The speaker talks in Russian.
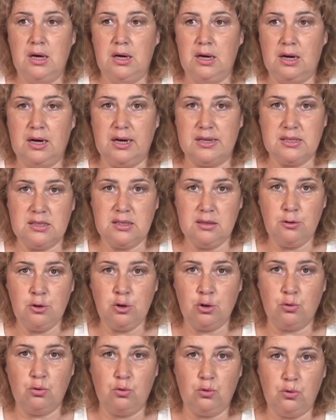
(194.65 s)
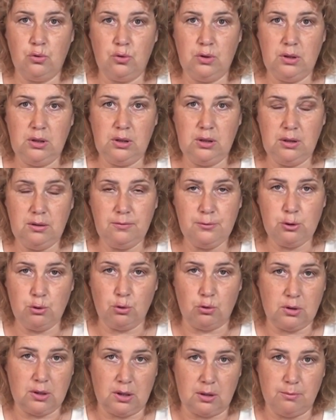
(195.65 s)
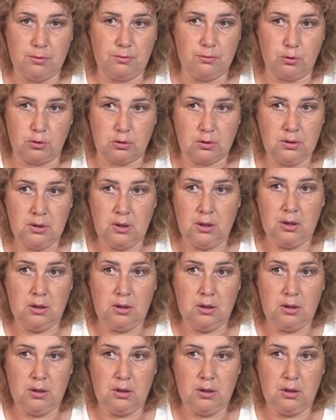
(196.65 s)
и косыночку, и все как бы вот.